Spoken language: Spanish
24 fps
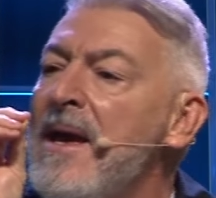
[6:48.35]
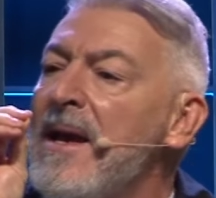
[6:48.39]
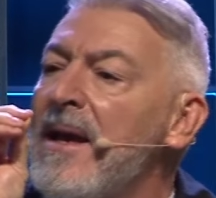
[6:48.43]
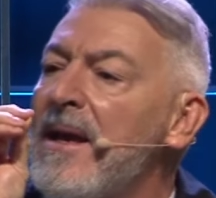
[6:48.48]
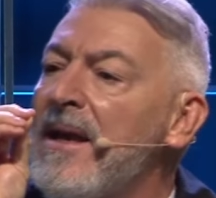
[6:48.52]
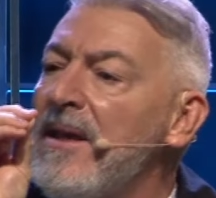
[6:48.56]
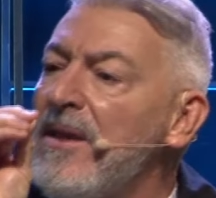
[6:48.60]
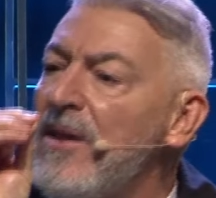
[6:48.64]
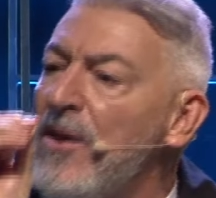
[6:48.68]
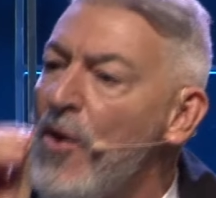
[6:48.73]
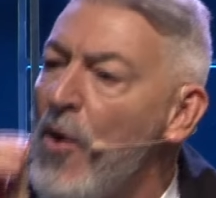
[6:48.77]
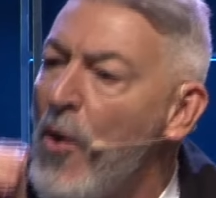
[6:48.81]

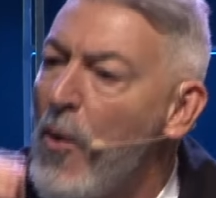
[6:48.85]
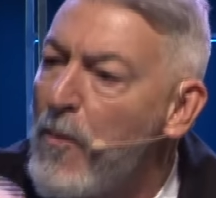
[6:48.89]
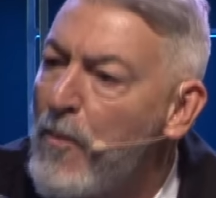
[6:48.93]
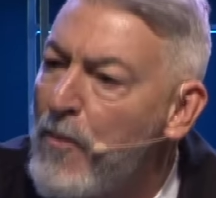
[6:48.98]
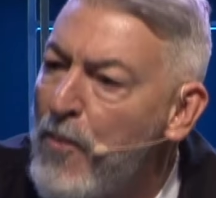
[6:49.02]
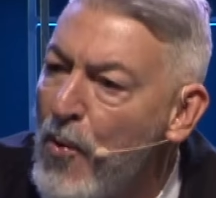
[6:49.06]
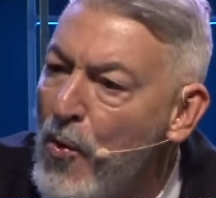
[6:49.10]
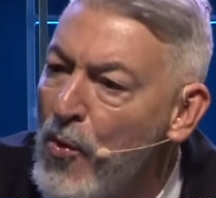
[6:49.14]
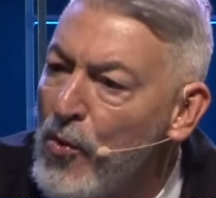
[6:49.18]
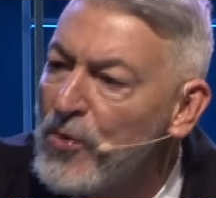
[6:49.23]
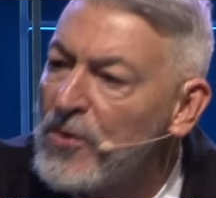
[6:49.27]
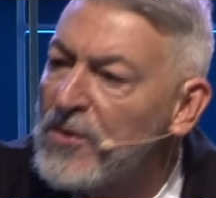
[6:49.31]
que Dios
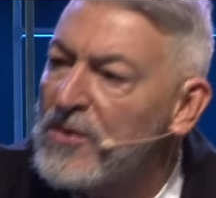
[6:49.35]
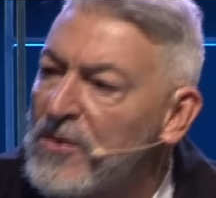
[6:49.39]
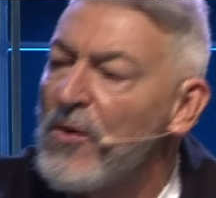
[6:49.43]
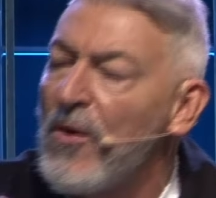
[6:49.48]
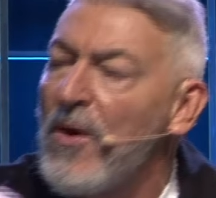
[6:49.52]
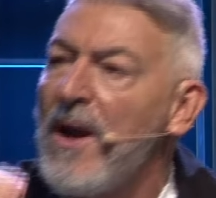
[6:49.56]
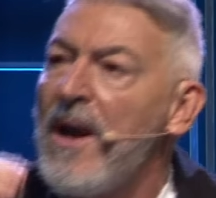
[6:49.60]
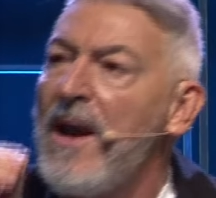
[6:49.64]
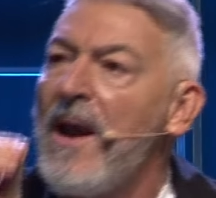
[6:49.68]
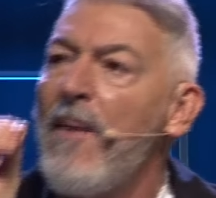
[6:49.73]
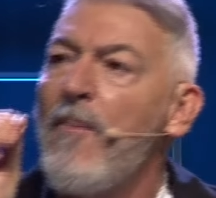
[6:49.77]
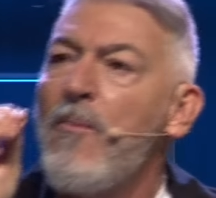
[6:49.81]
puso,
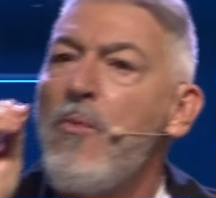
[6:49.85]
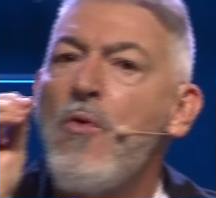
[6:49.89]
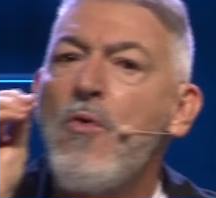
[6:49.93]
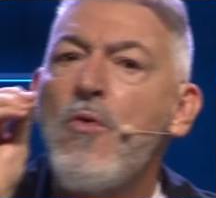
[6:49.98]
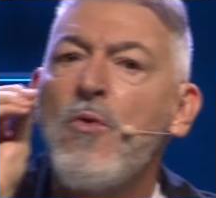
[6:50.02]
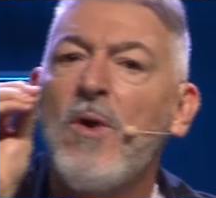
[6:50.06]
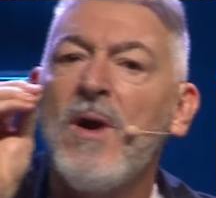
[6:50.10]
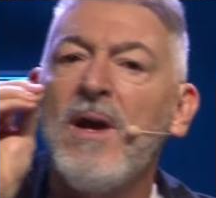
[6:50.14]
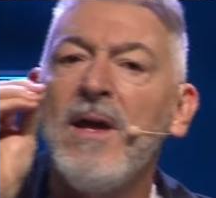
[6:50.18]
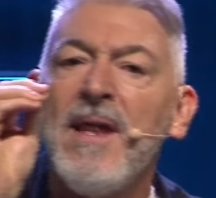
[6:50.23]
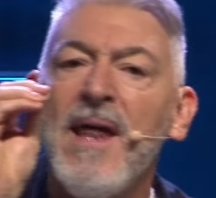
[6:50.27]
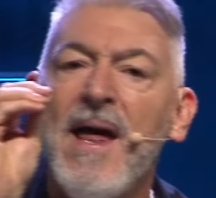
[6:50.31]
es la
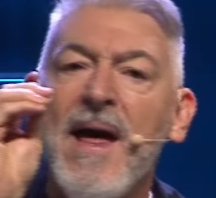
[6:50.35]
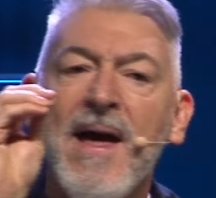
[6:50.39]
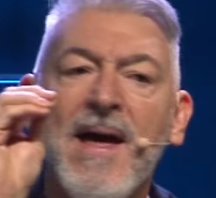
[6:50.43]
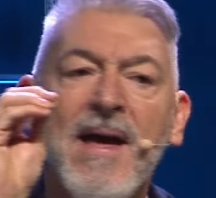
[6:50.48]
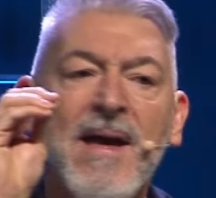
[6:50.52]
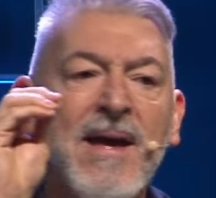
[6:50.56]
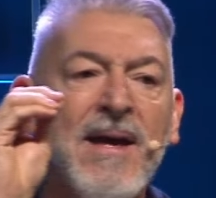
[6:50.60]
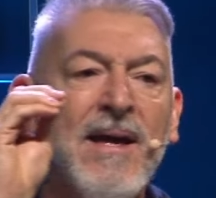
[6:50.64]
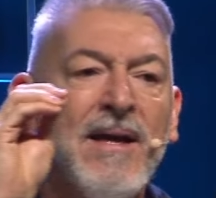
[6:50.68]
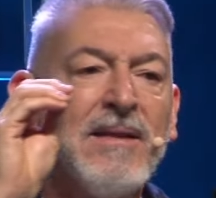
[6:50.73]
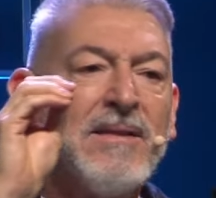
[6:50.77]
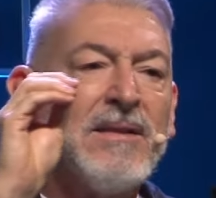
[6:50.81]
búsqueda
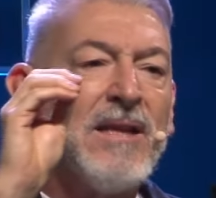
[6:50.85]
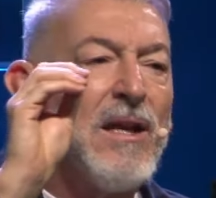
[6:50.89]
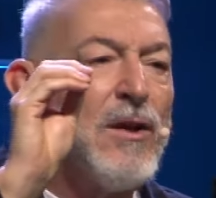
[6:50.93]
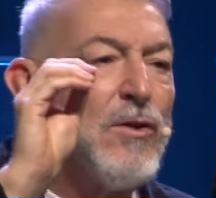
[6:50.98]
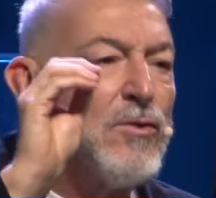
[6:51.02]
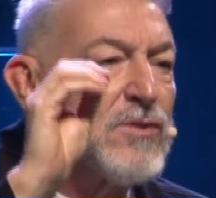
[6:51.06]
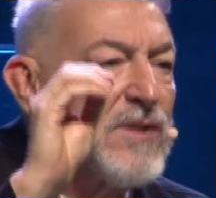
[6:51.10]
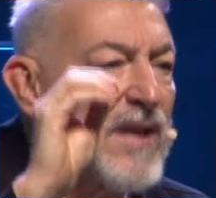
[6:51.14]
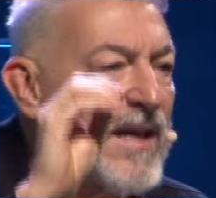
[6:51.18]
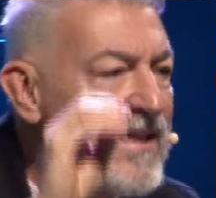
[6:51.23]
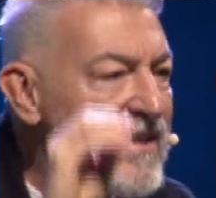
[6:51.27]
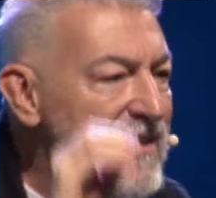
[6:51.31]
de
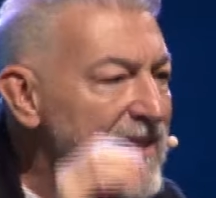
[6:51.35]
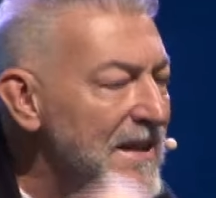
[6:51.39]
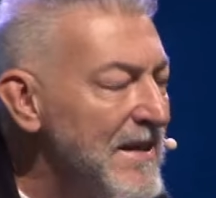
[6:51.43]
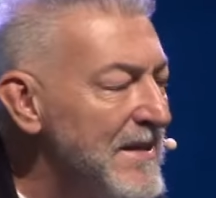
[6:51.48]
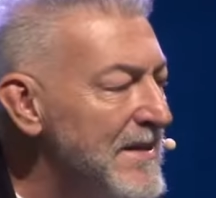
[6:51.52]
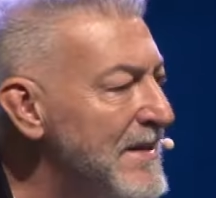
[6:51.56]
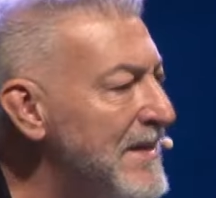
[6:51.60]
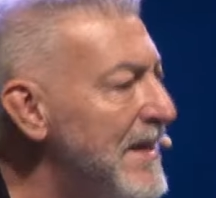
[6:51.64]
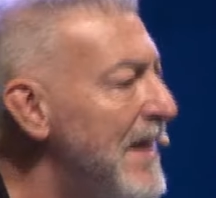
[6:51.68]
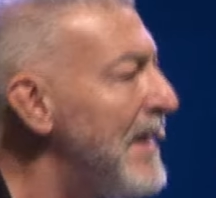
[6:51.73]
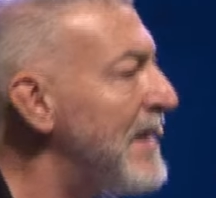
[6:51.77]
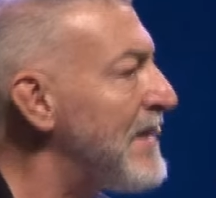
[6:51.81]
lo
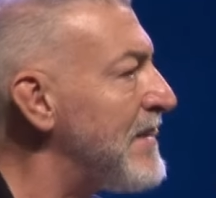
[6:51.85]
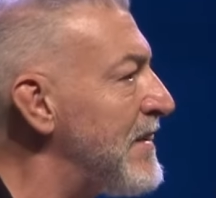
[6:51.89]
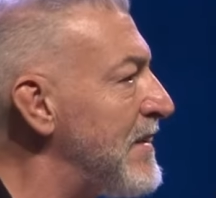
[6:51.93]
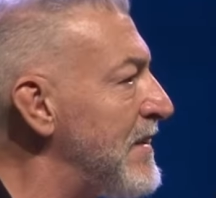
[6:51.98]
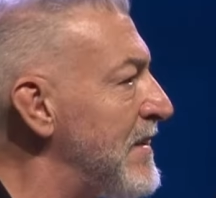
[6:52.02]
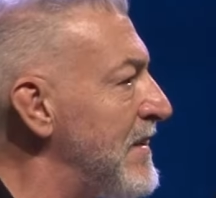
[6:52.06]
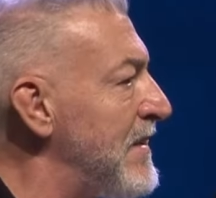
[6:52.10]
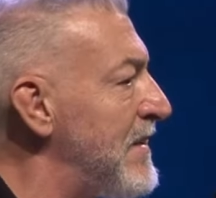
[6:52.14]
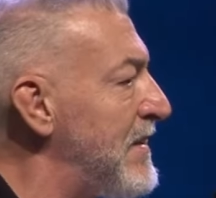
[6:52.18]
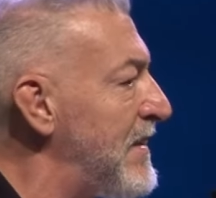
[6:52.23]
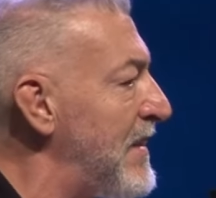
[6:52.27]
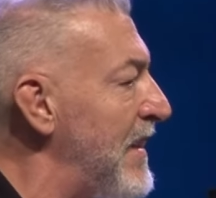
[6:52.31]

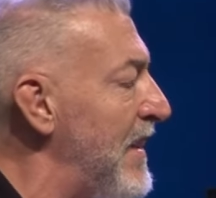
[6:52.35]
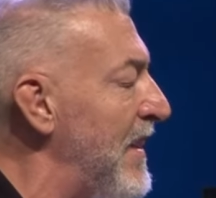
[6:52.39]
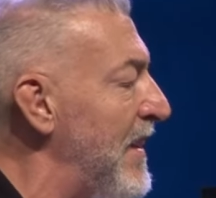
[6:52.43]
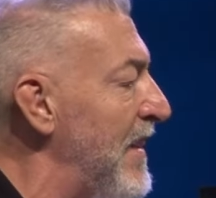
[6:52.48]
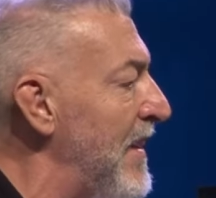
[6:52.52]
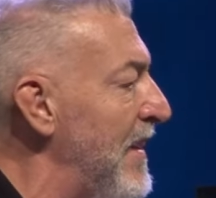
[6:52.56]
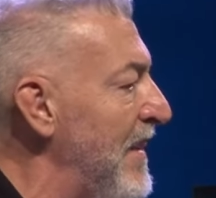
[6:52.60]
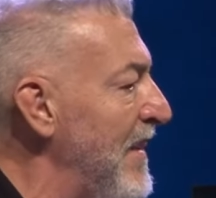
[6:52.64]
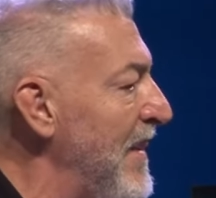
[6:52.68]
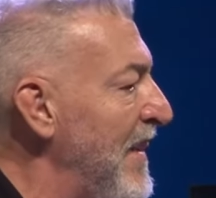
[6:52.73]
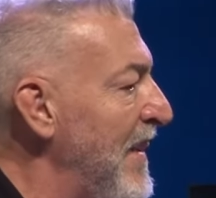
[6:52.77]
trascendente.